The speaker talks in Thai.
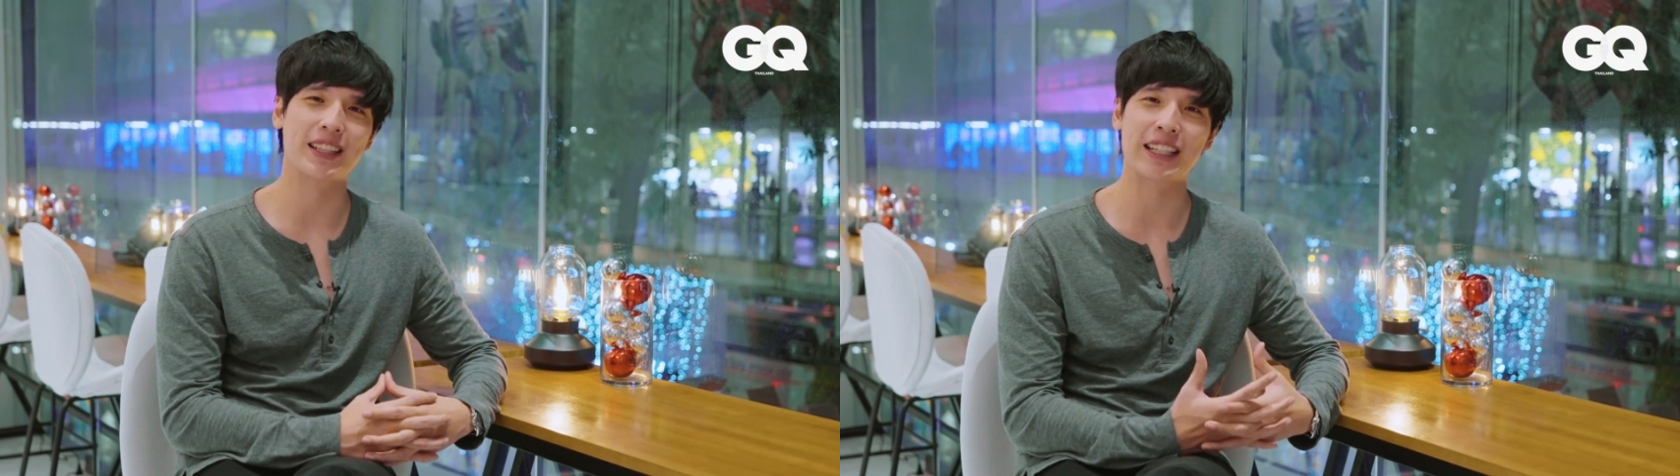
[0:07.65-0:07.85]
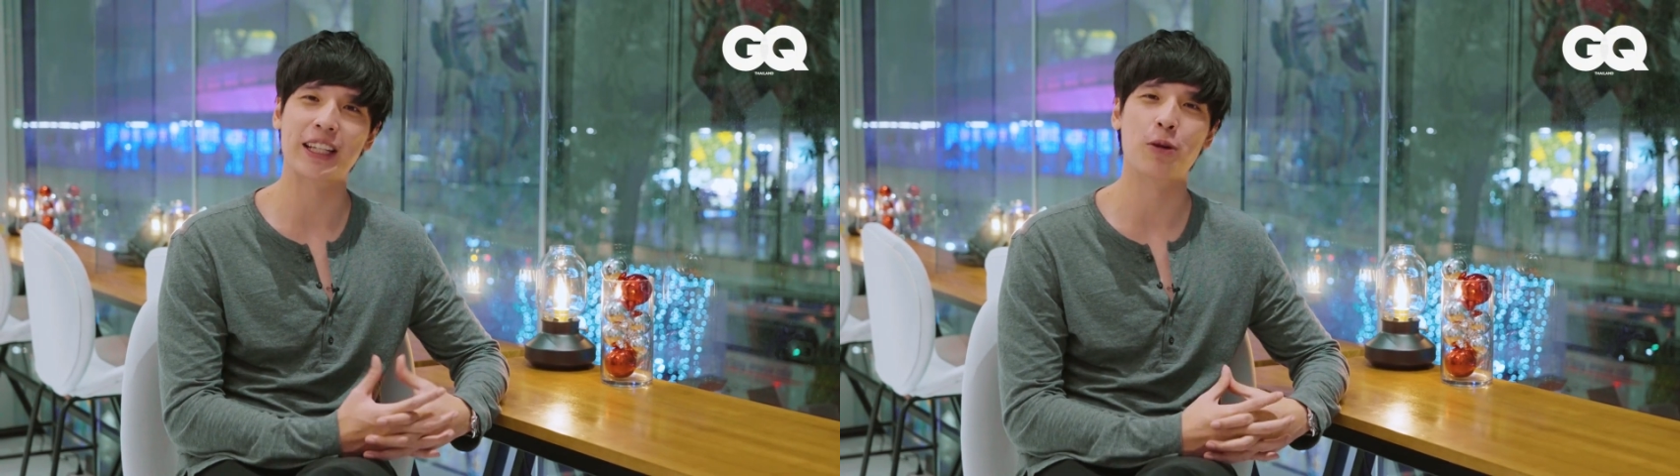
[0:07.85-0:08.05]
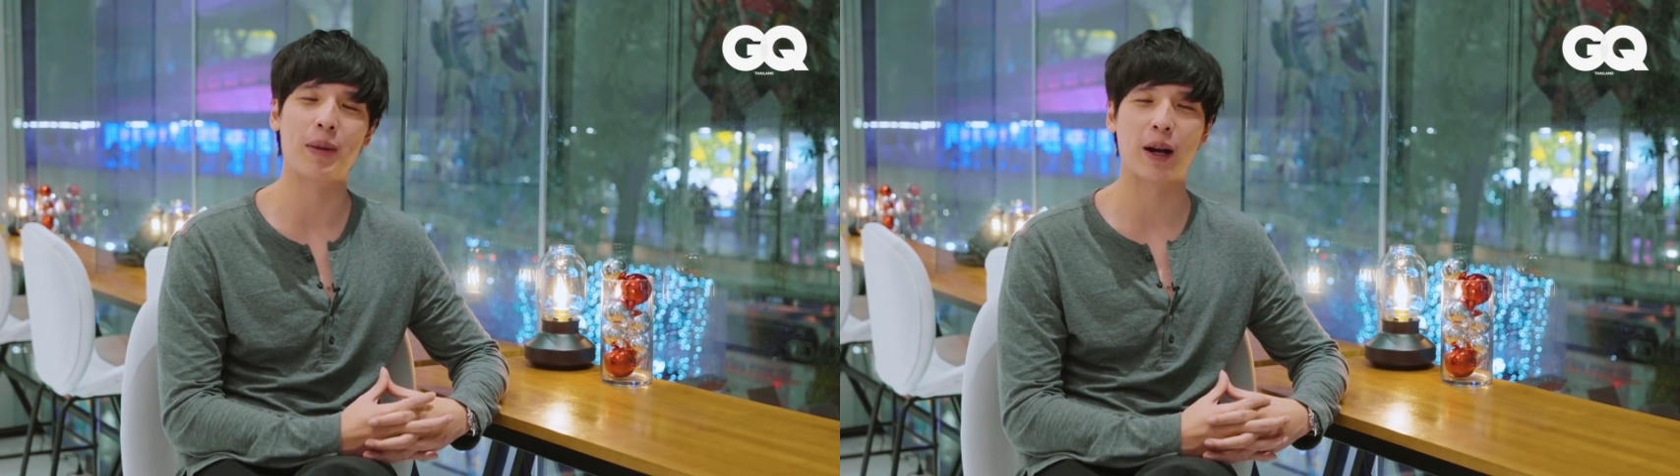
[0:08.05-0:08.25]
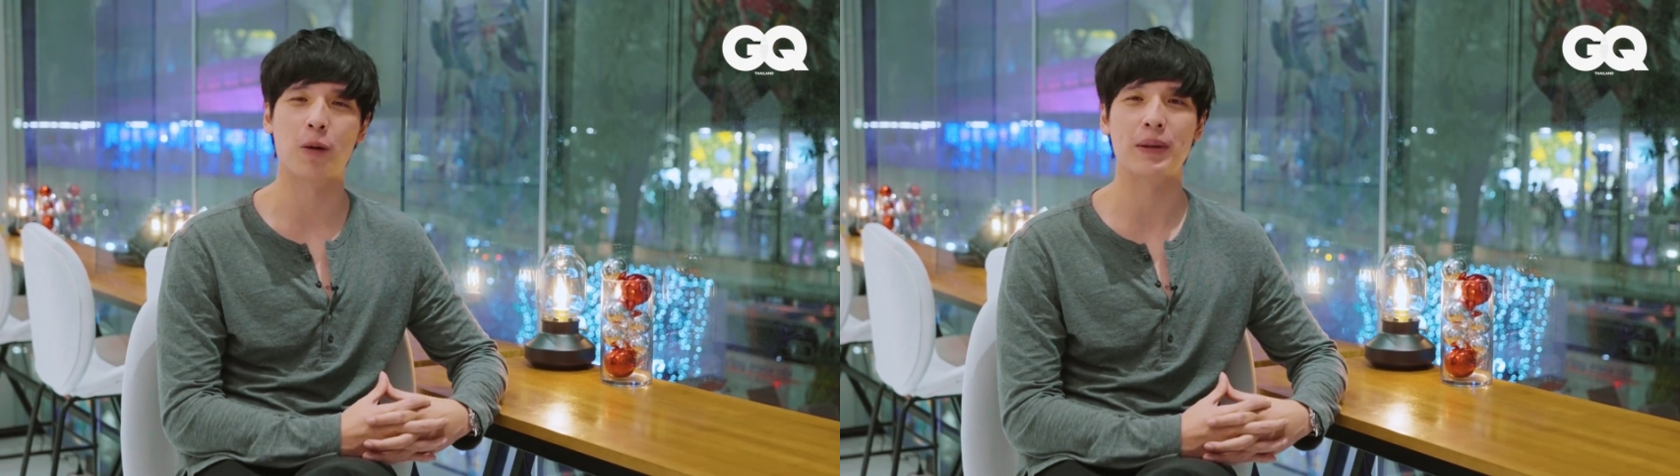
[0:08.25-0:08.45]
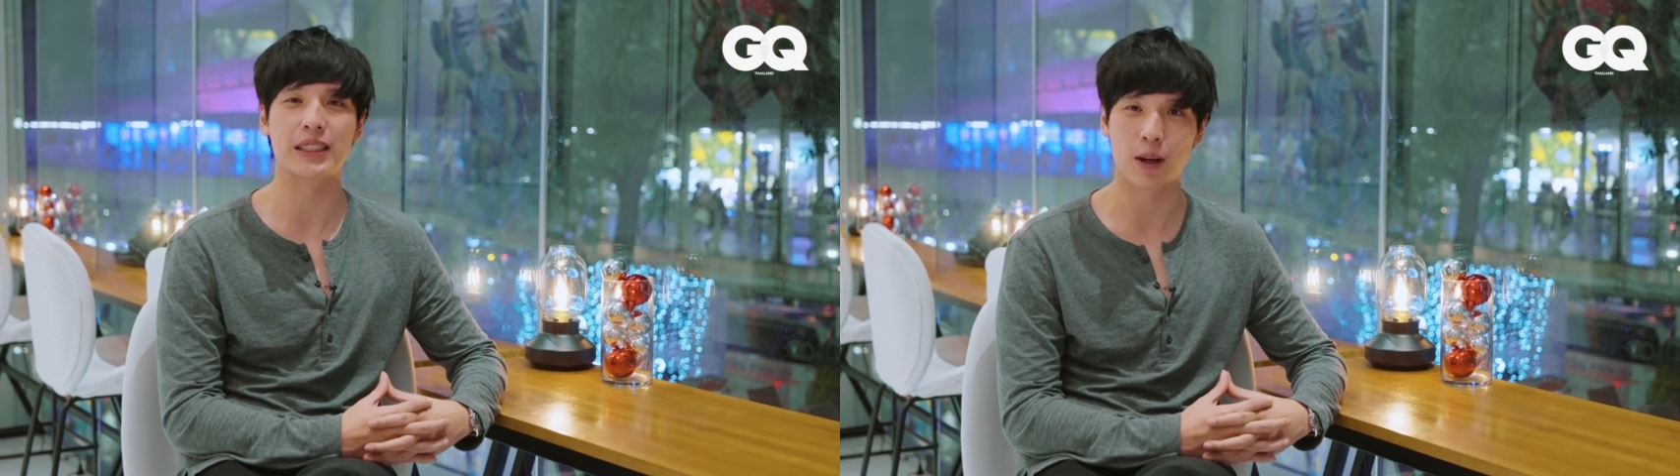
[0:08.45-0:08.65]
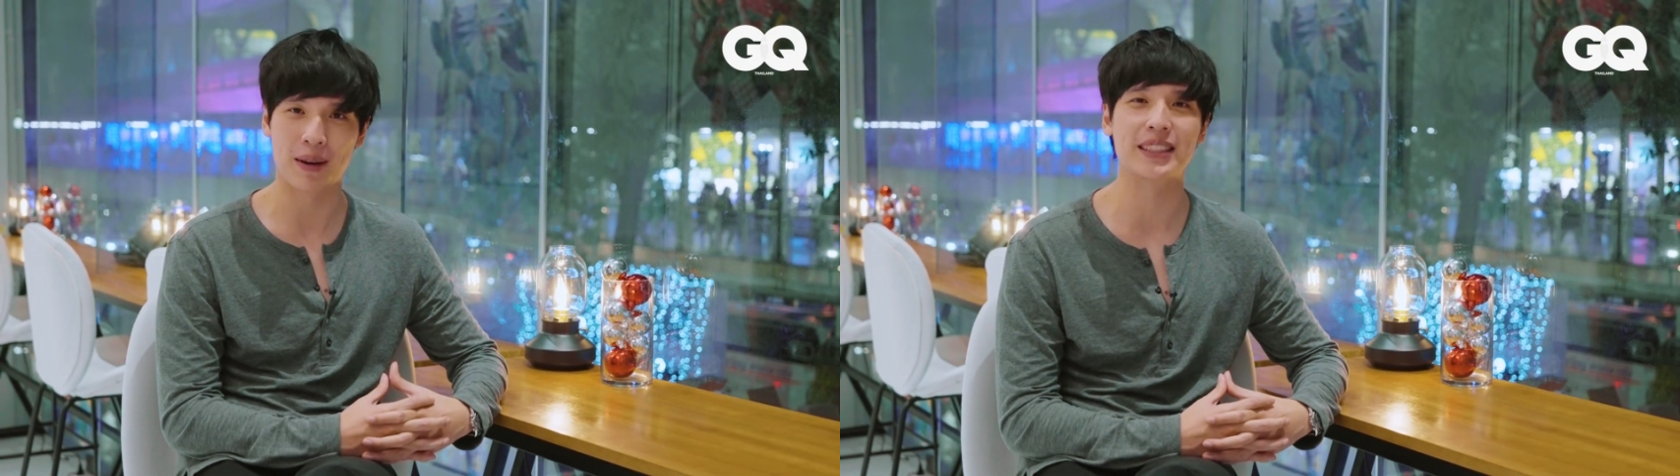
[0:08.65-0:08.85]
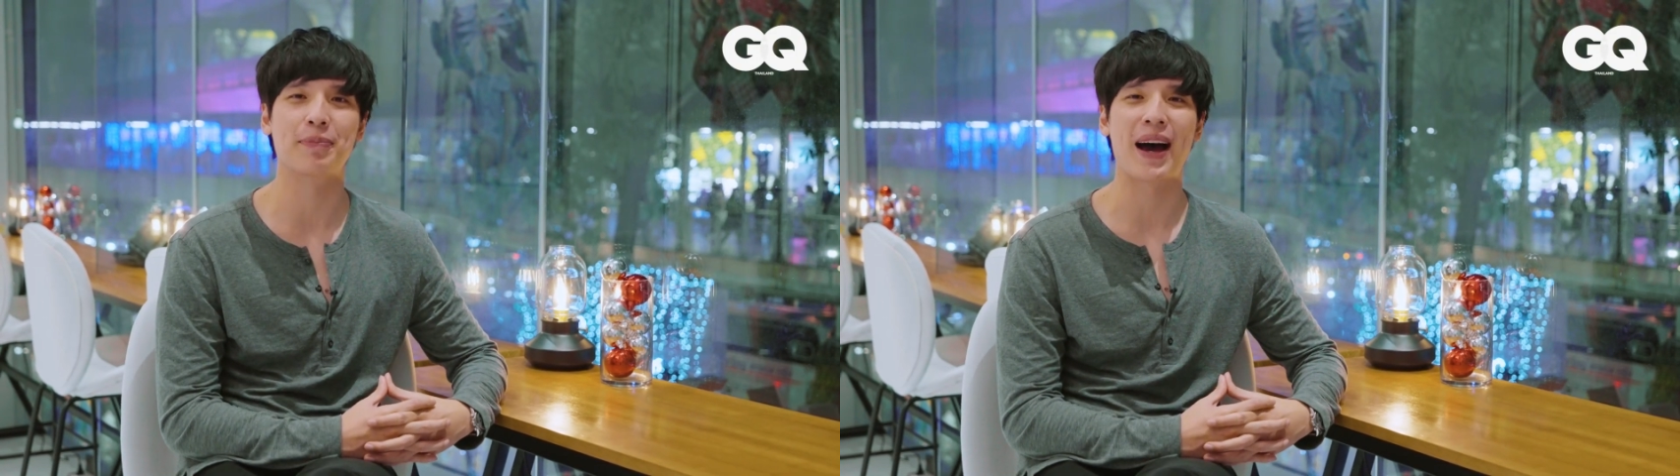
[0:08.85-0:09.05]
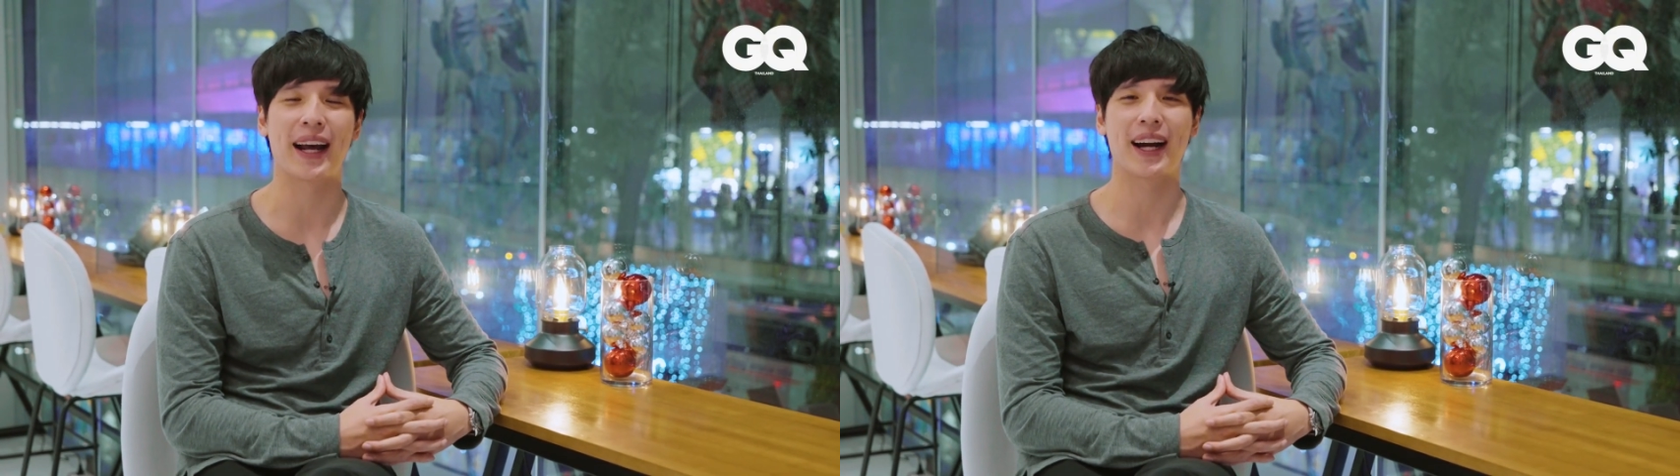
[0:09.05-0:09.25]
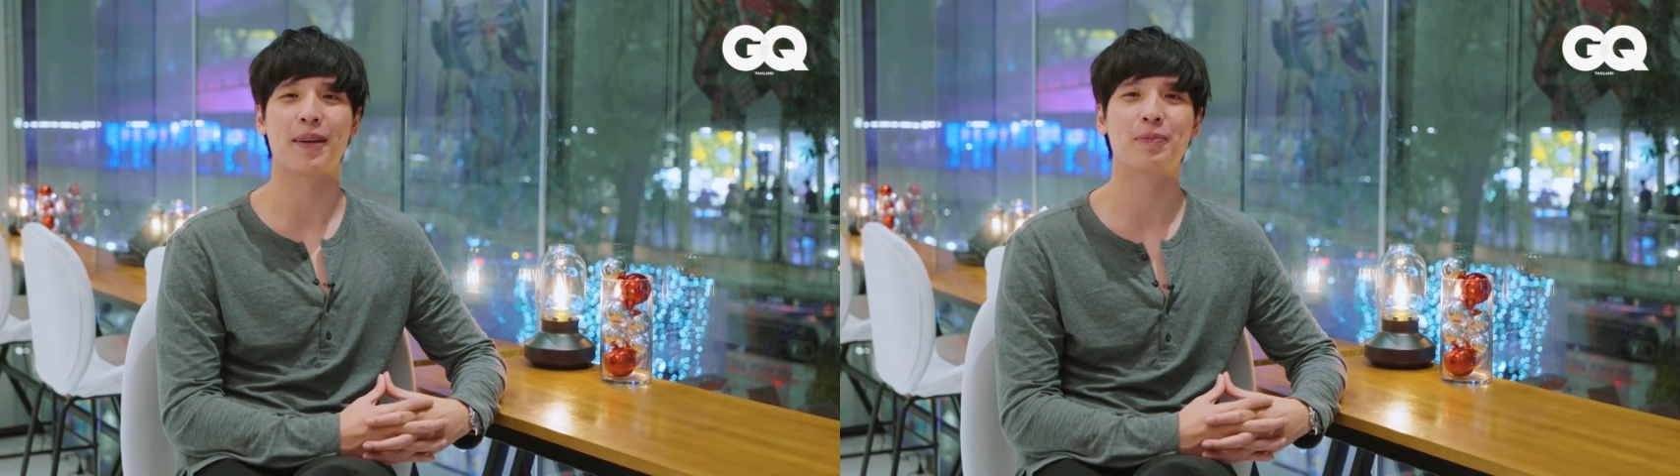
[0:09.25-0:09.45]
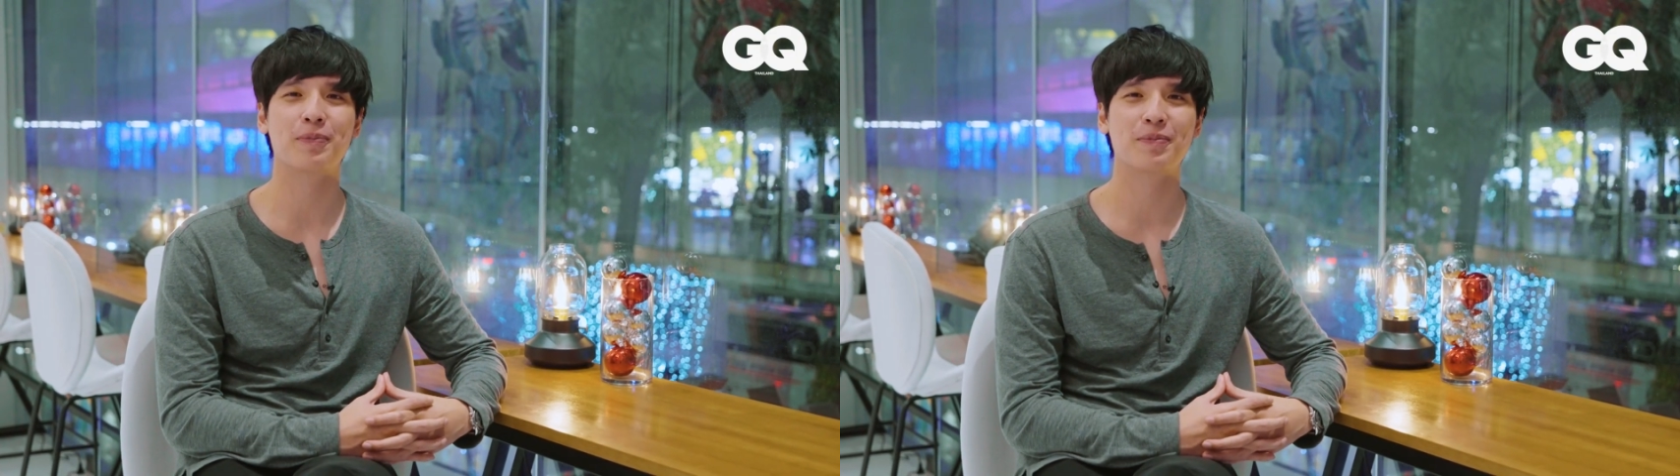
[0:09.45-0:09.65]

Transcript: GQ Man ของปี 2018 ครับ